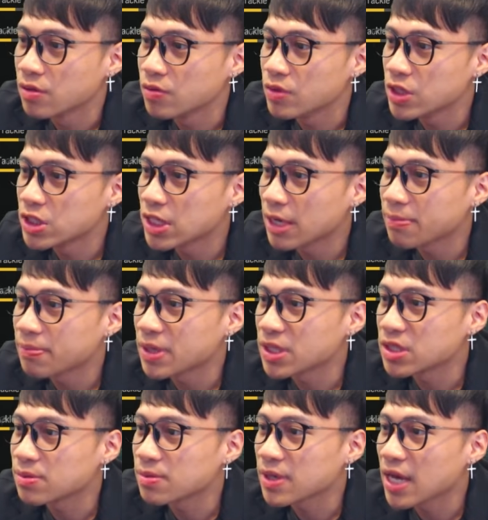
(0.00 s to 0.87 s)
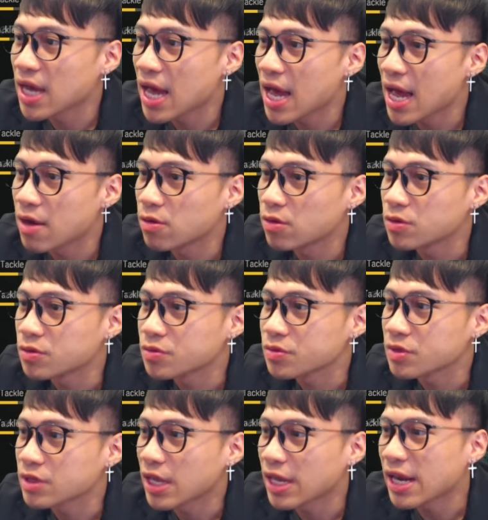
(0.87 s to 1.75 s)
วิชั่น89
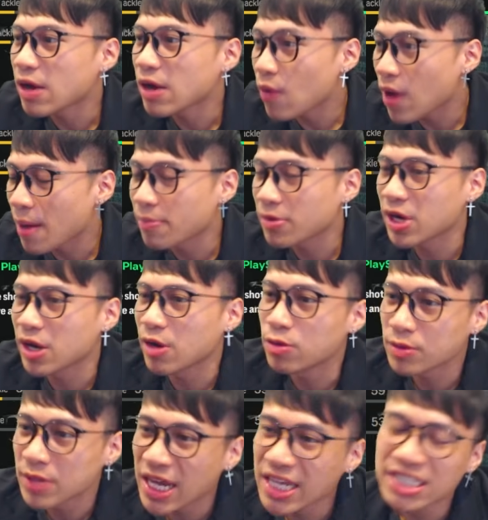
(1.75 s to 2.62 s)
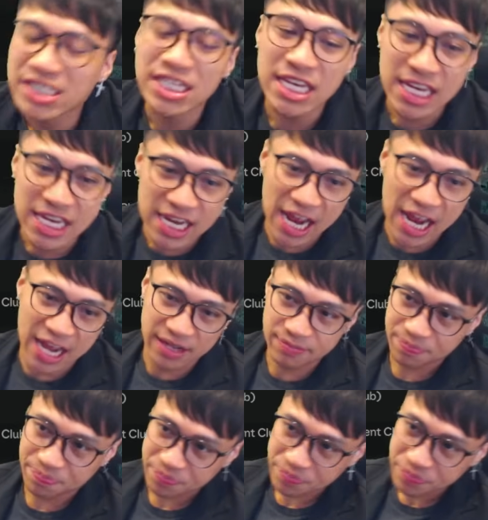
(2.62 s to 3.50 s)
แต่ได้ความเร็วได้จี๊ดอ่ะ
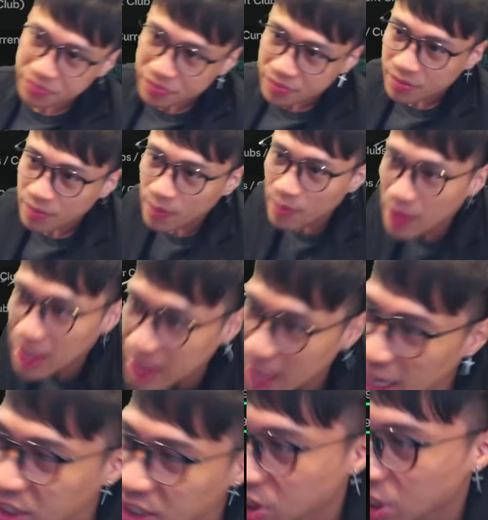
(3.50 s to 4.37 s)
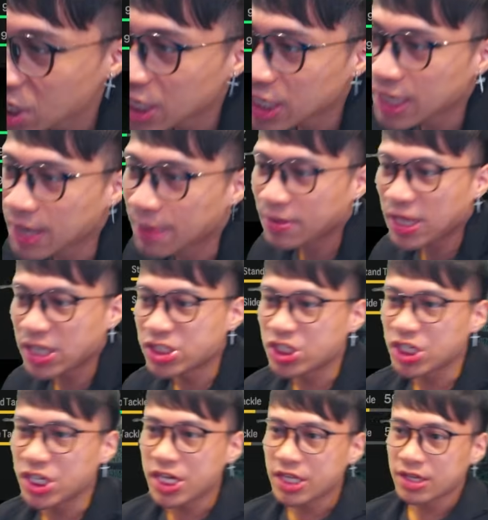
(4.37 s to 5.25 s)
ได้จี๊ดครับได้
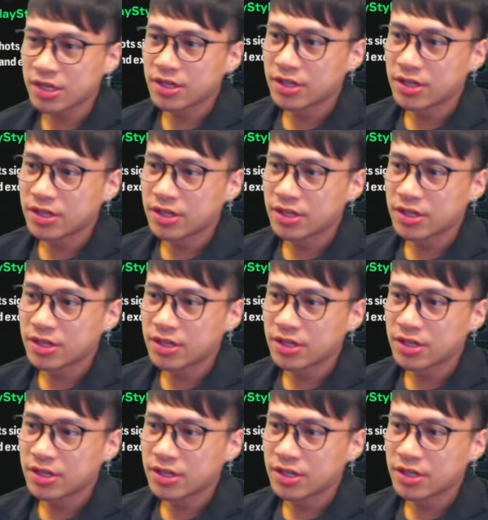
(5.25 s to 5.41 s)
จี๊ด